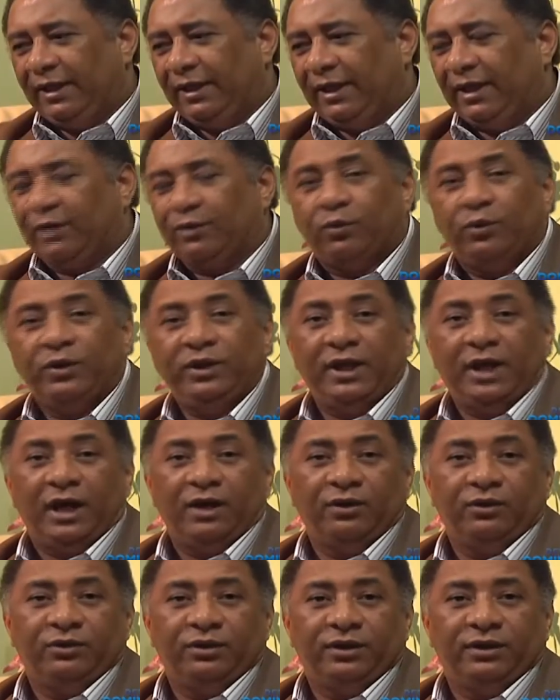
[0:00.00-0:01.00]
en el
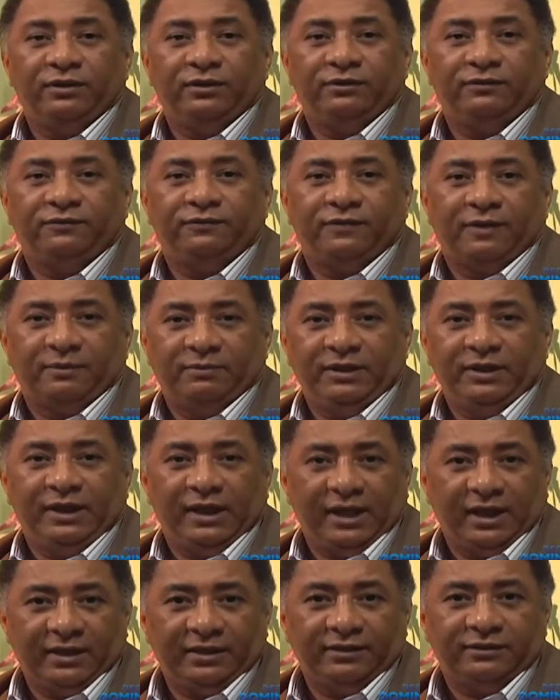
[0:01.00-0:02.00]
cuidado de
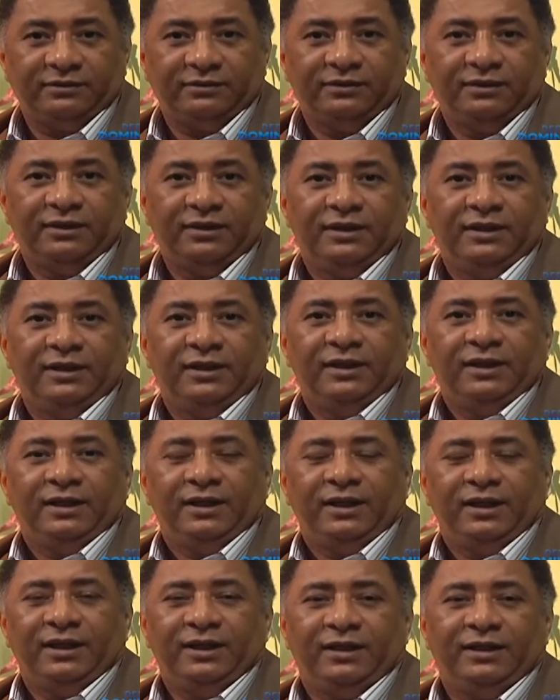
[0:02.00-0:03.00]
familiares,
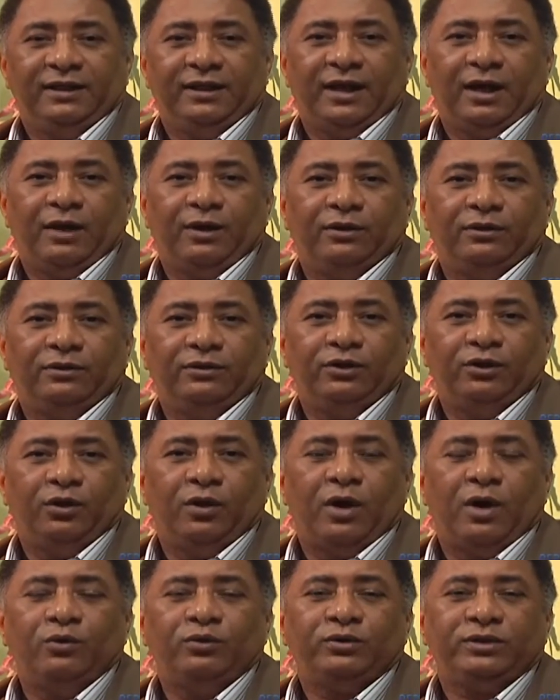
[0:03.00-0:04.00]
en la
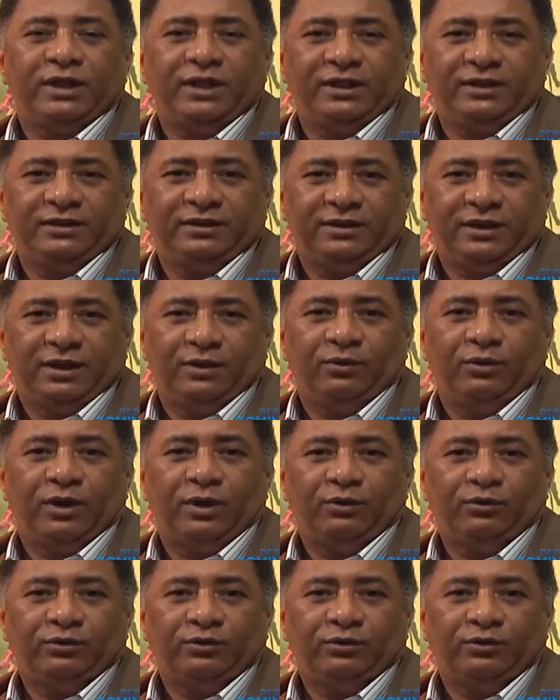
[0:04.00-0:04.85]
no ausencia